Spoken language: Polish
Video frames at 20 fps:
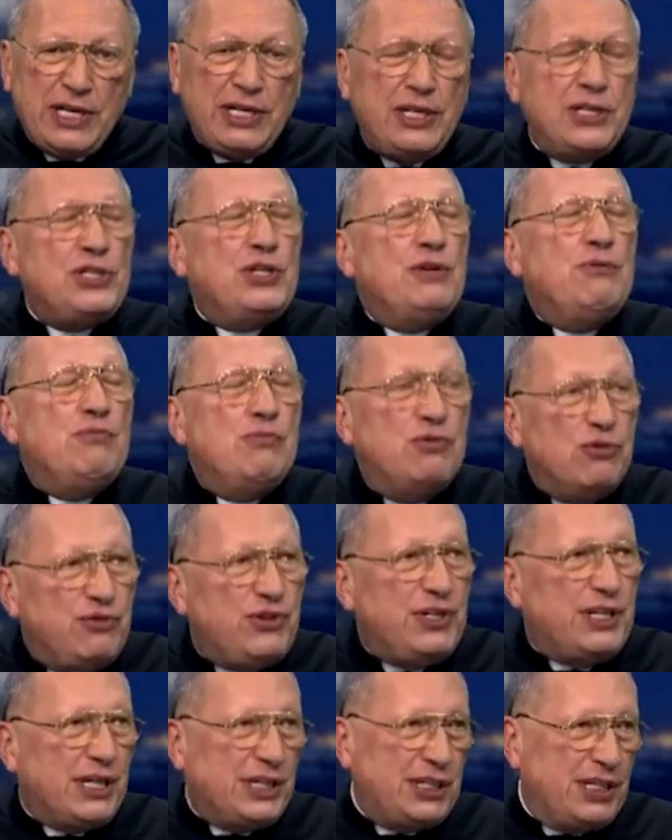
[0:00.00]
wiele się
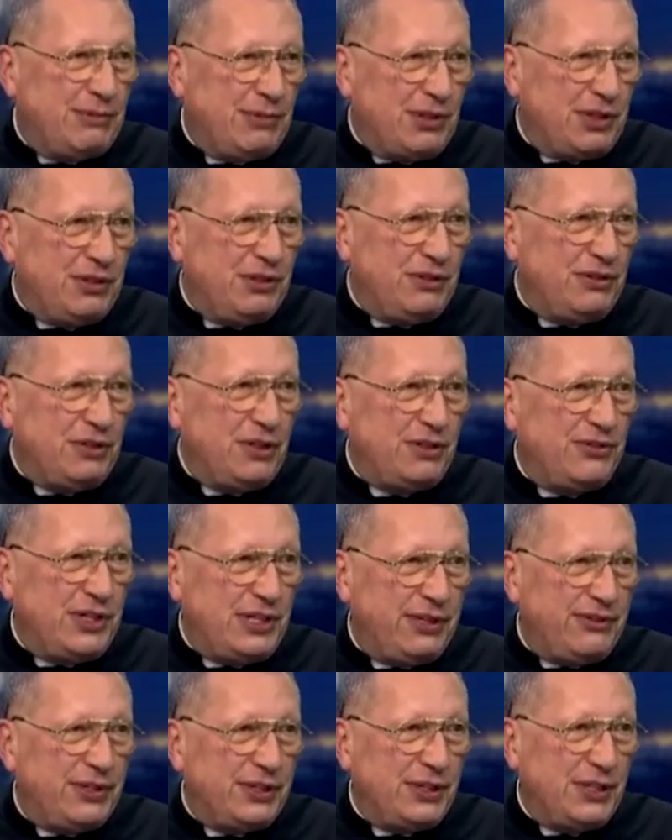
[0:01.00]
mówi na temat
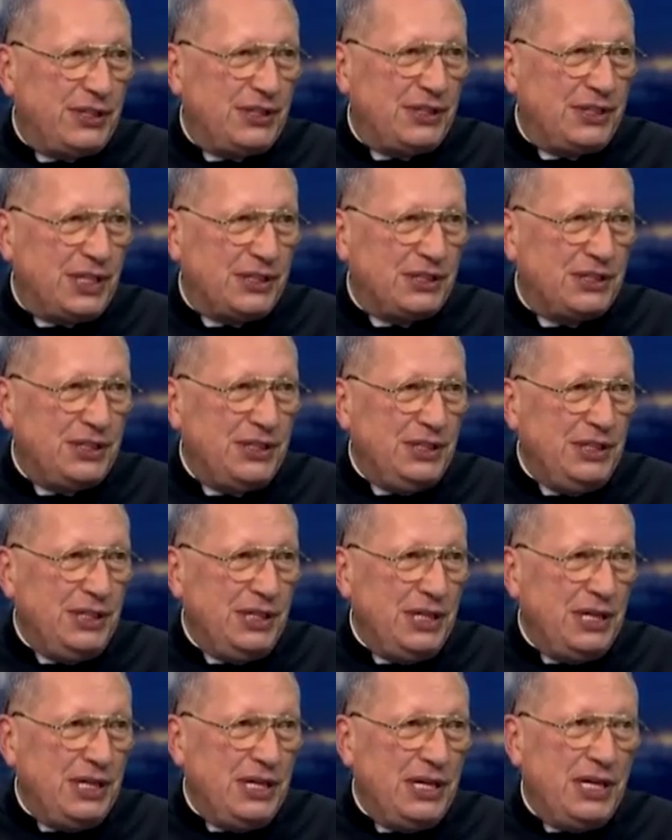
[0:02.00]
nowej mhm. ewangelizacji,
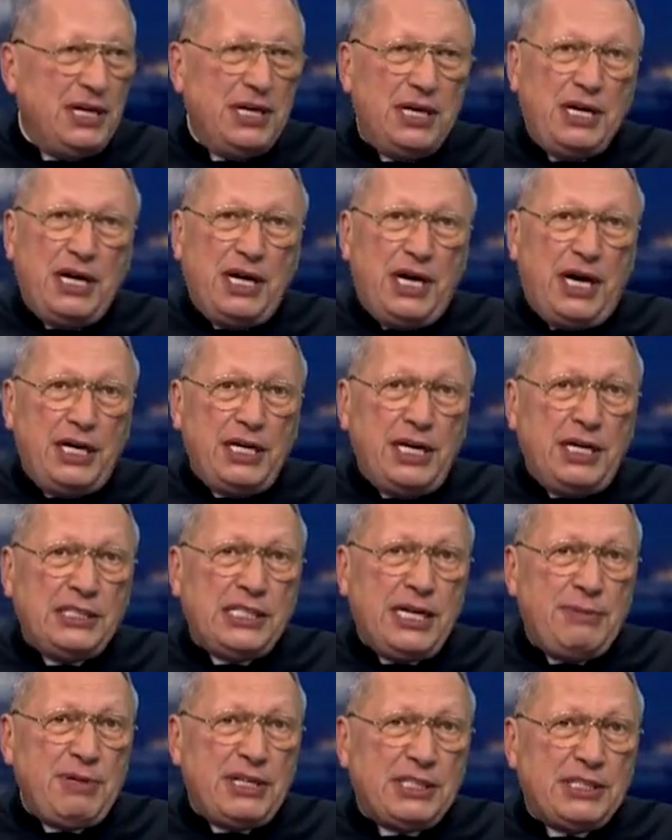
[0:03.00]
a ja
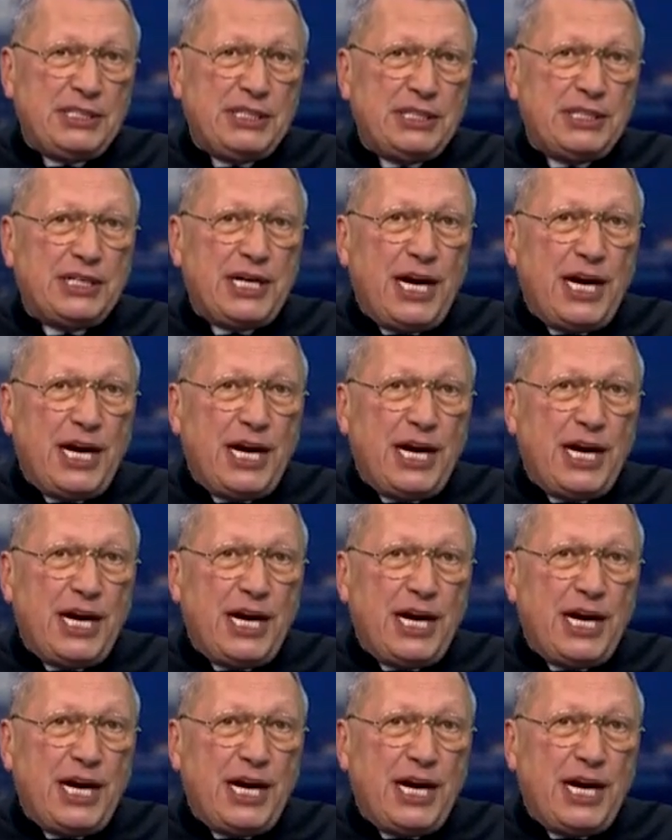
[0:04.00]
zamiast